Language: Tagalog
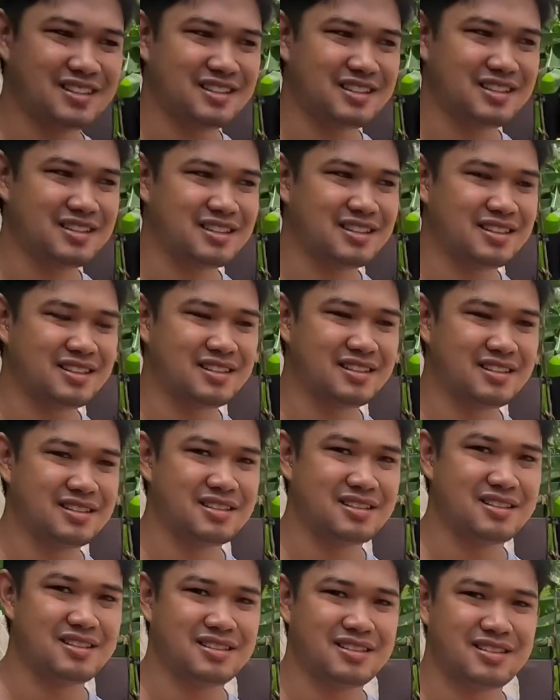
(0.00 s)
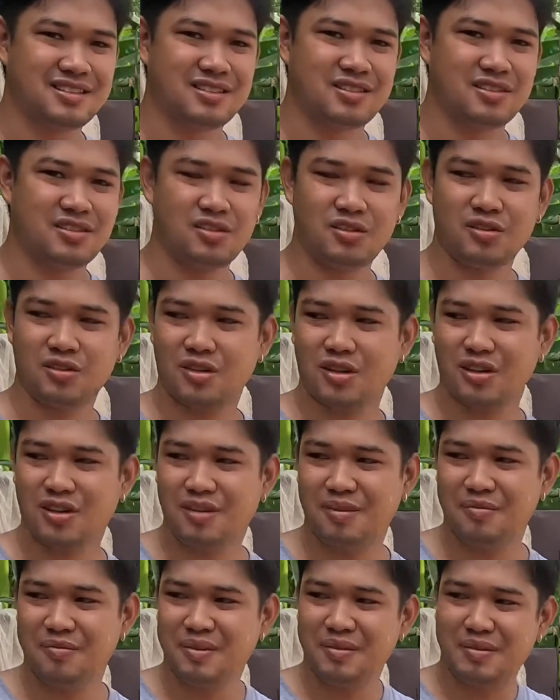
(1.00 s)
Papa daw.
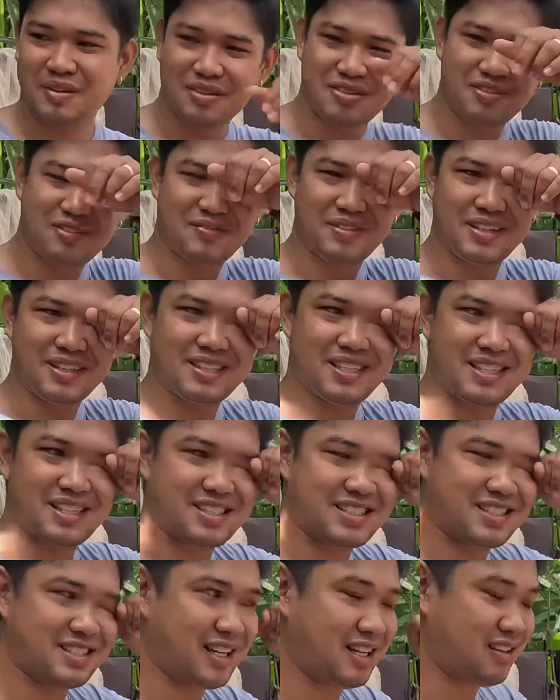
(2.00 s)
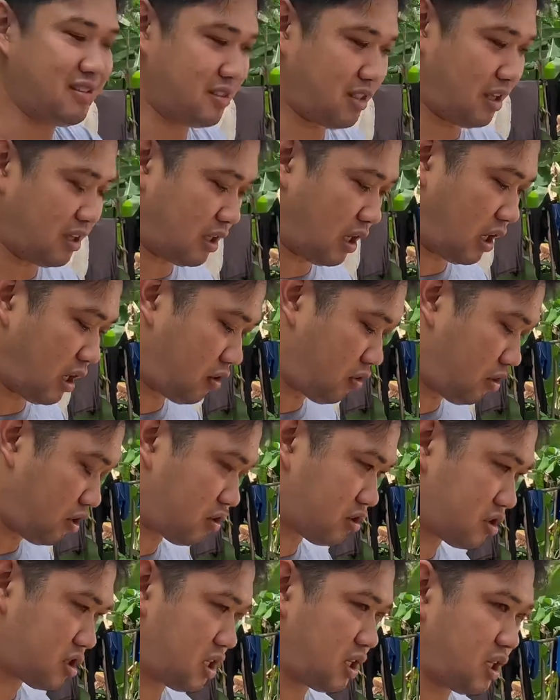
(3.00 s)
Grabe, marunong pala si Christian. Tataray
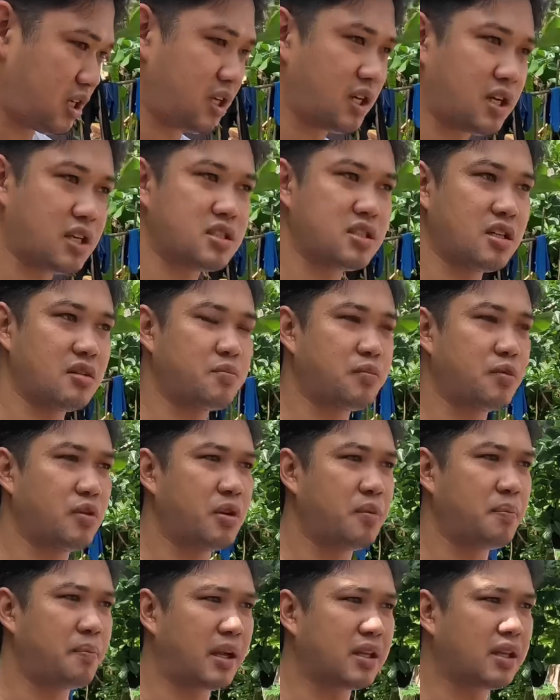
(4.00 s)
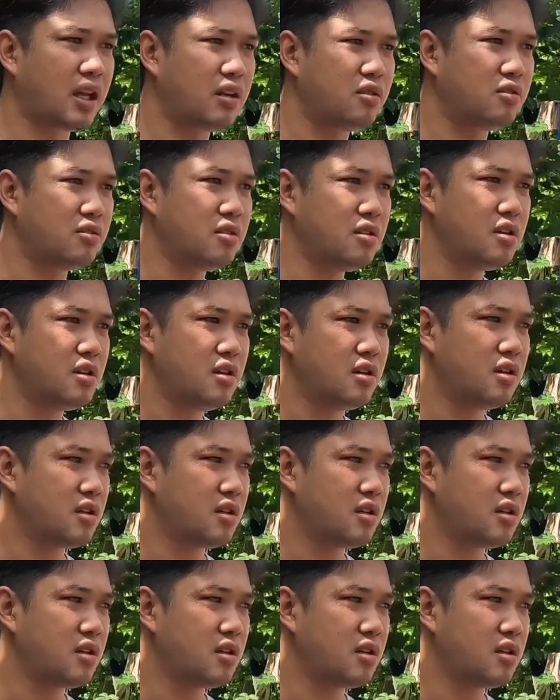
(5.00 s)
ko ito si Christian po yung pagtanong.